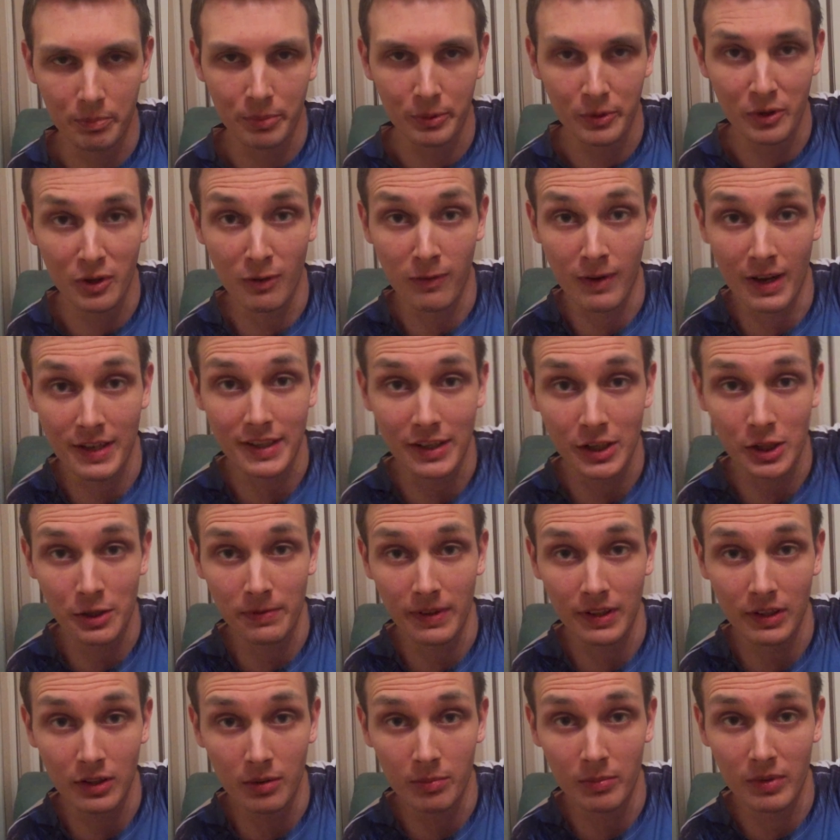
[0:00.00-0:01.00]
budowania
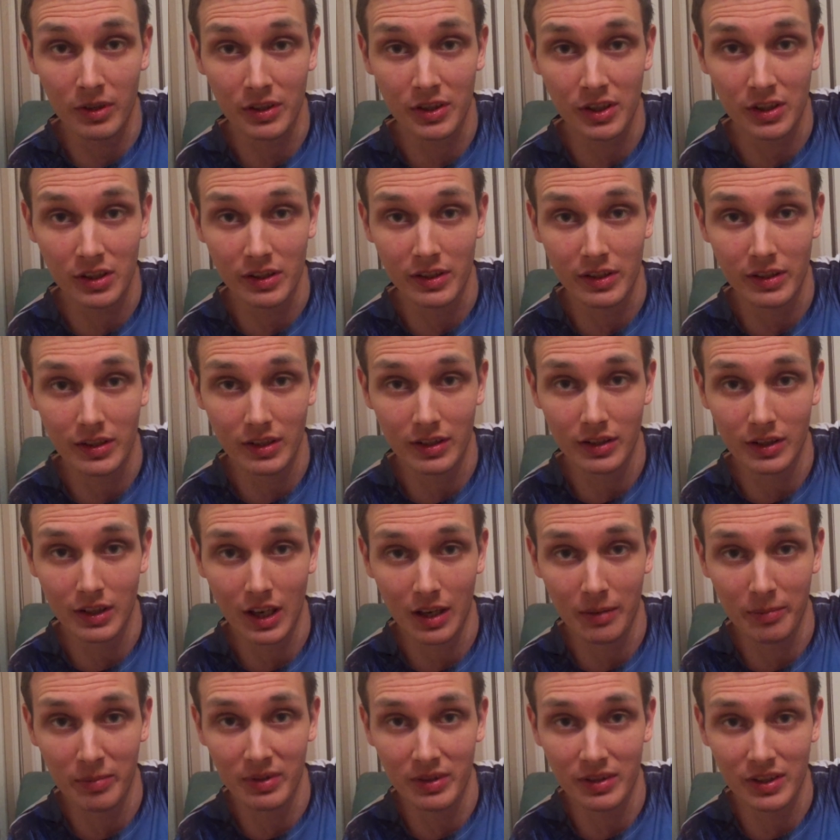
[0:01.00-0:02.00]
świadomości,
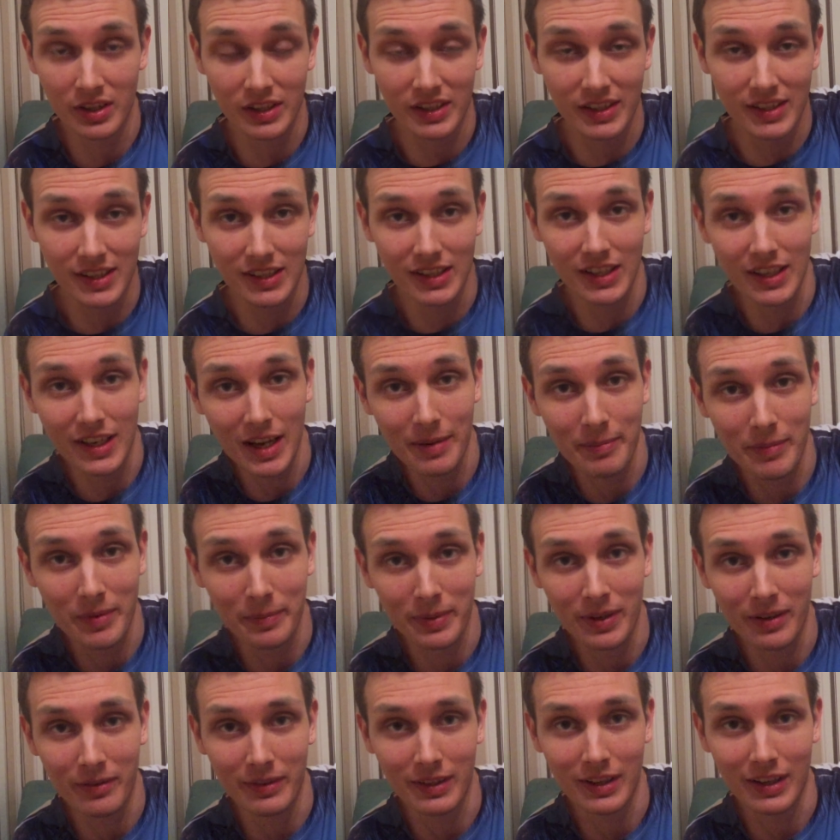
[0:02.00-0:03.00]
jakby, że
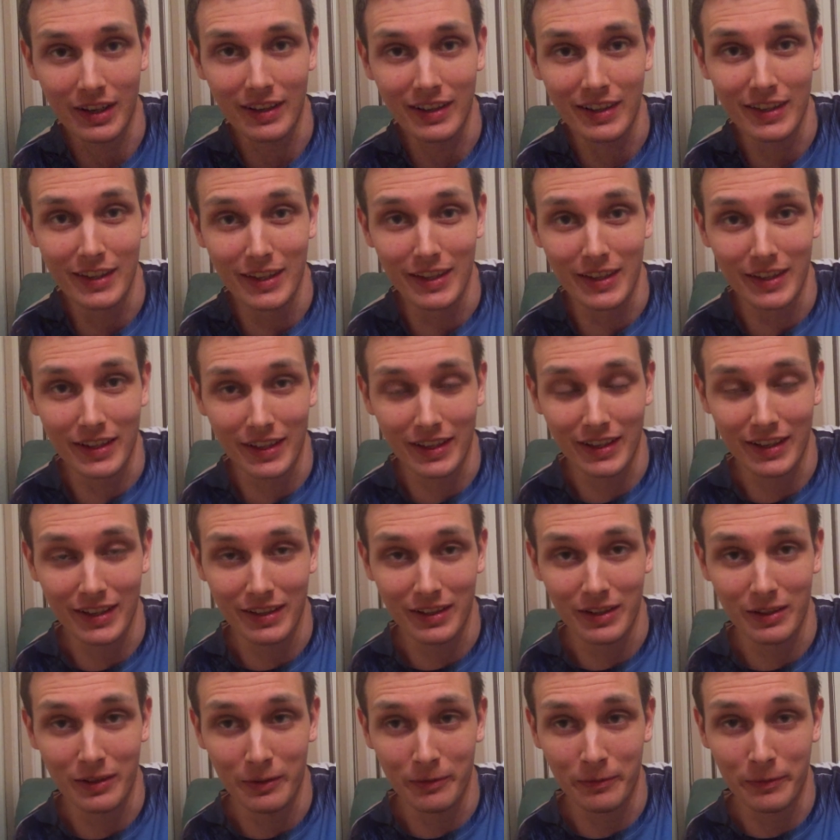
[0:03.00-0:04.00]
istniejemy, prawda,
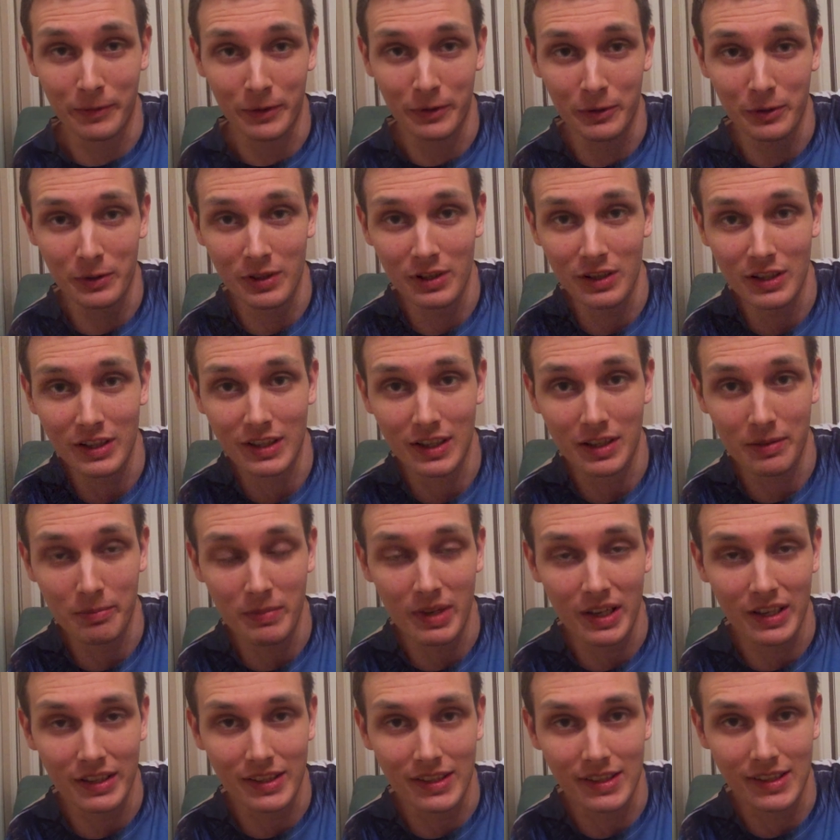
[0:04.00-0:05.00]
e, w różnych
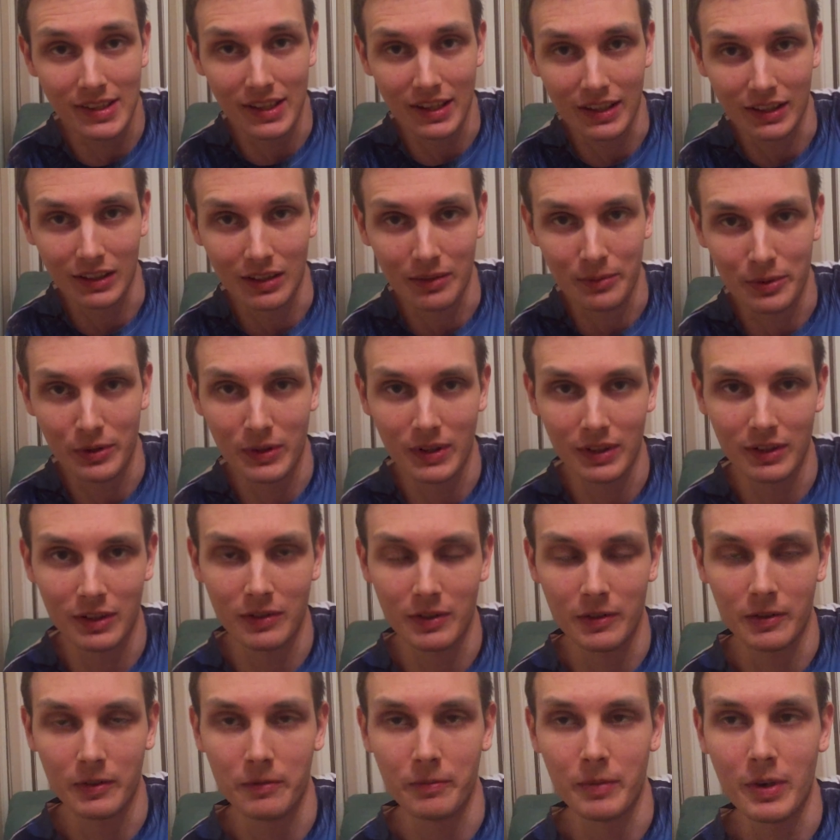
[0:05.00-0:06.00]
miejscach. Na
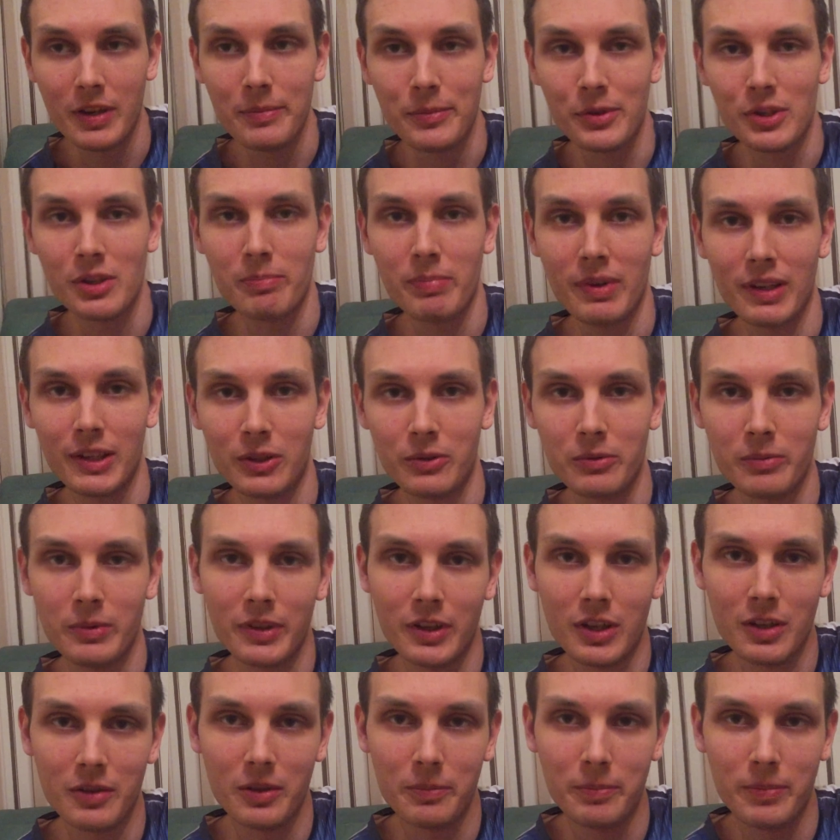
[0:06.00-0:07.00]
przykład w moim przypadku
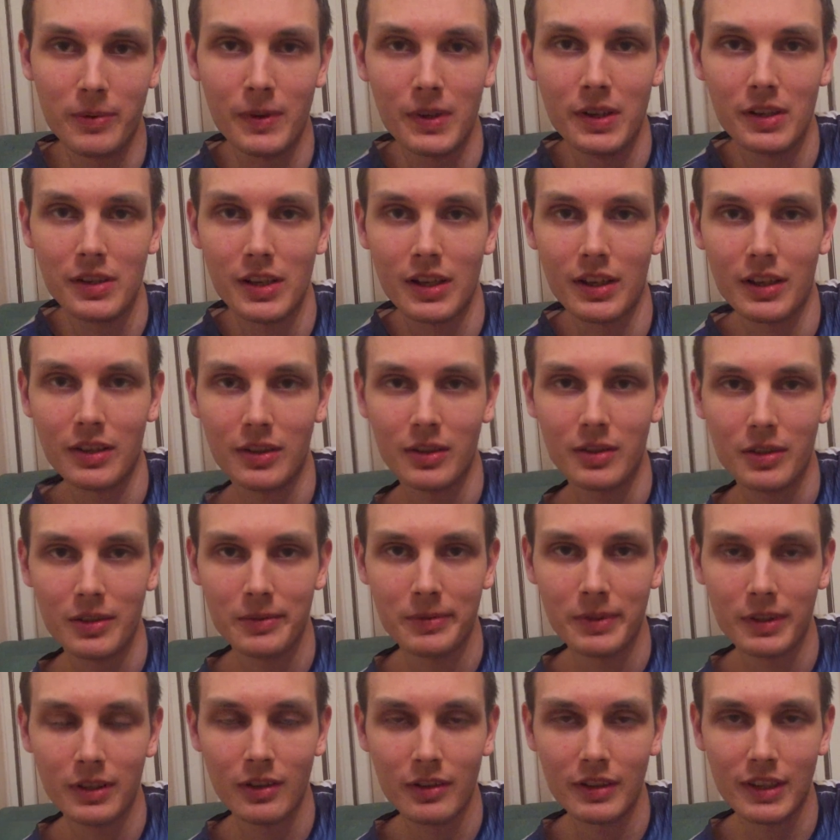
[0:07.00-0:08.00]
mogę opowiedzieć, jak
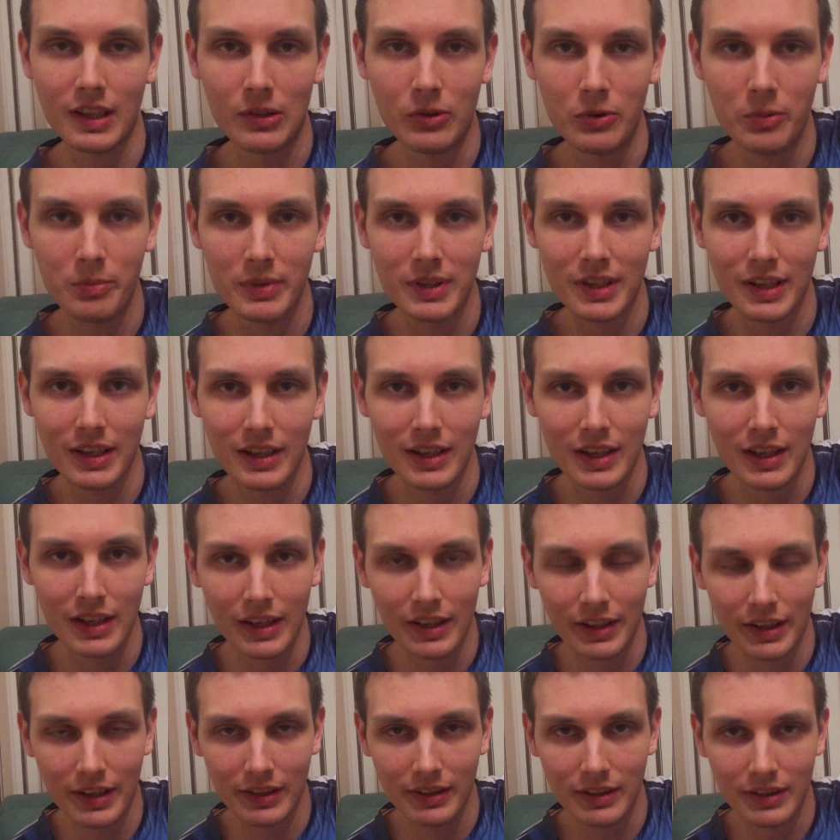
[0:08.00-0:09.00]
to wygląda u mnie,
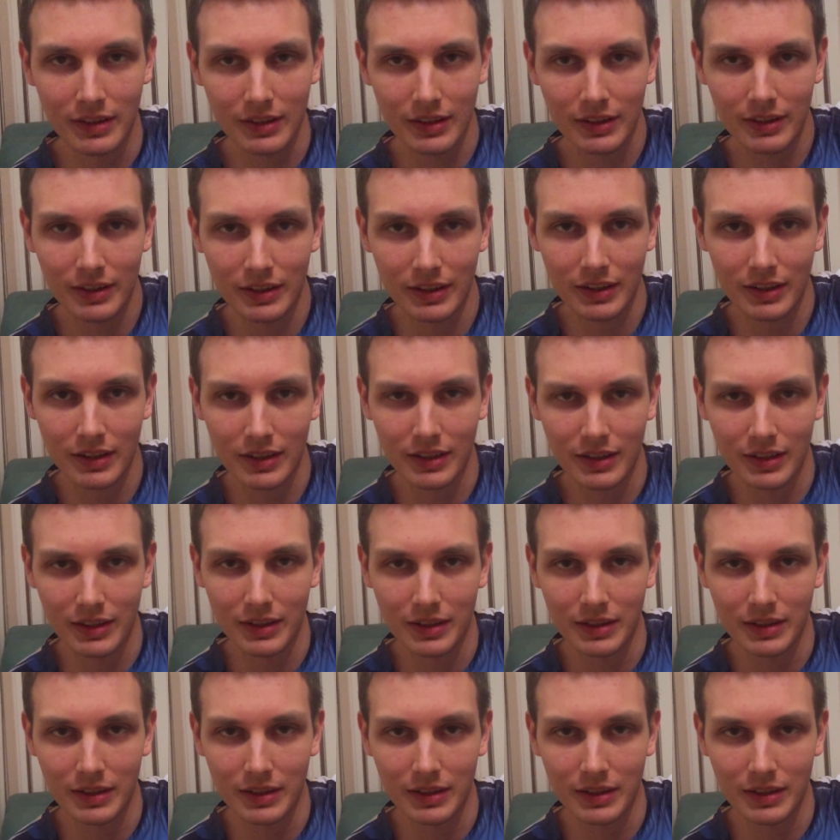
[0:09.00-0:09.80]
kiedy